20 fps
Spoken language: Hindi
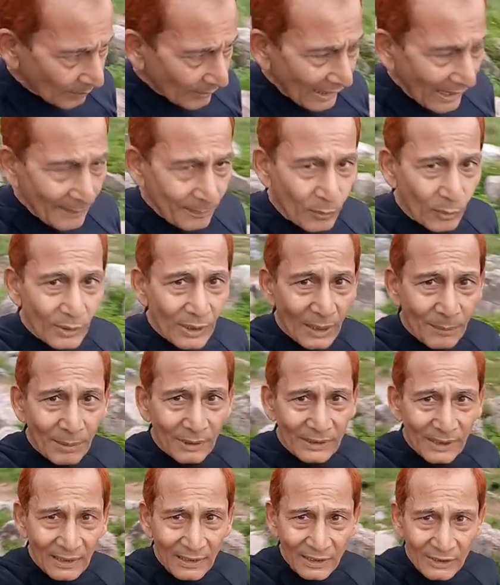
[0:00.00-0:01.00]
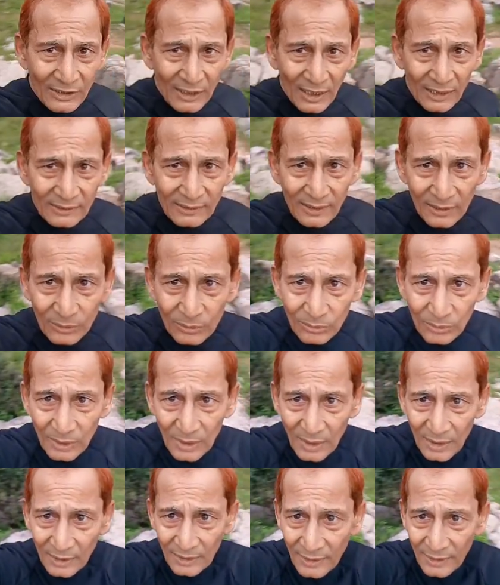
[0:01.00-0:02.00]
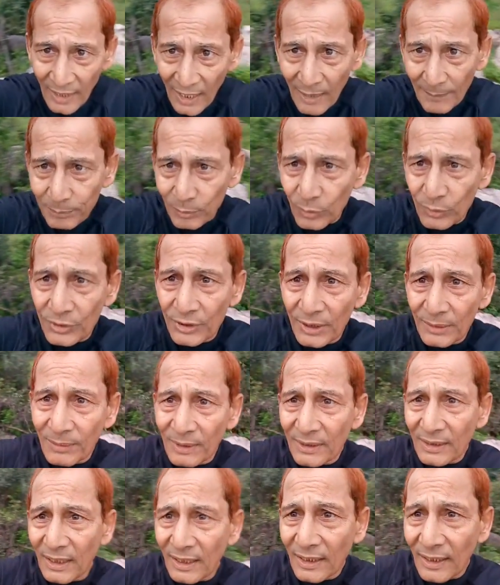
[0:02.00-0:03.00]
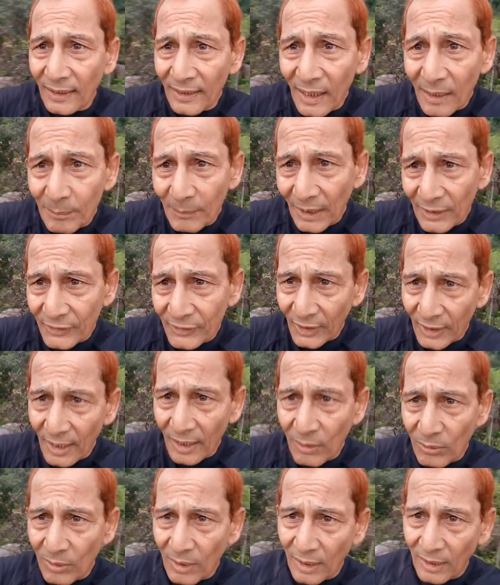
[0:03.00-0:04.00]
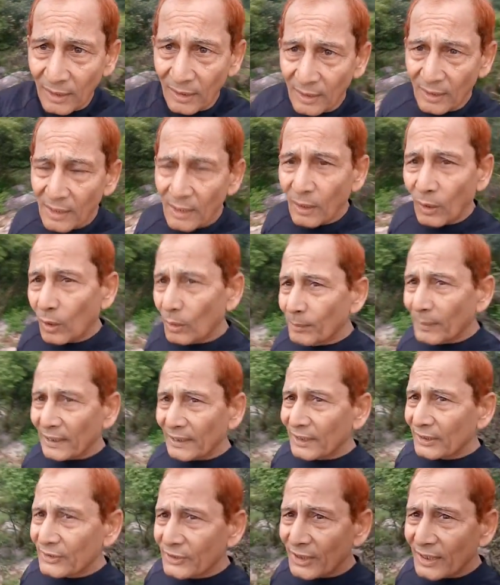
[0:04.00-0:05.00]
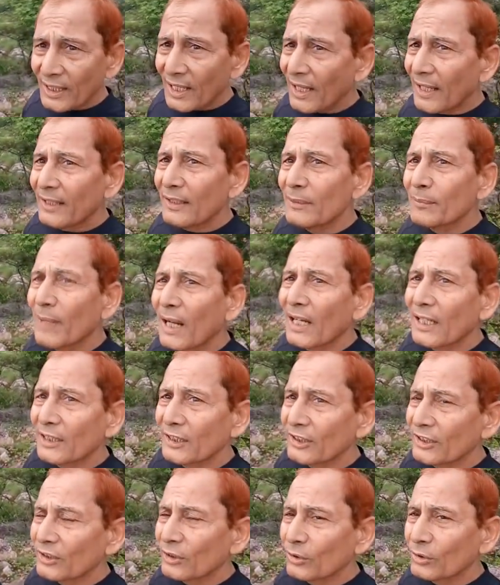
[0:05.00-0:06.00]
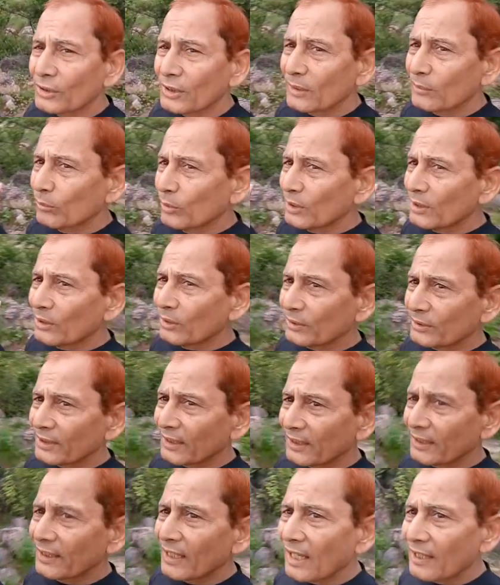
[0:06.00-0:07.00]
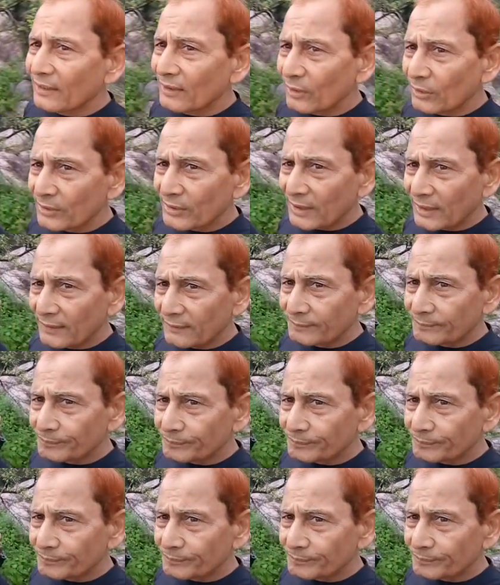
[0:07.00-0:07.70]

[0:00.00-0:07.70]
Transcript: मैं आपको ये बताना चाहता हूँ कि आपको जीवन की कला मैं सिखाऊंगा और मैंने सीखा है इन महाऋषियों से मुनियों से ज्ञानियों से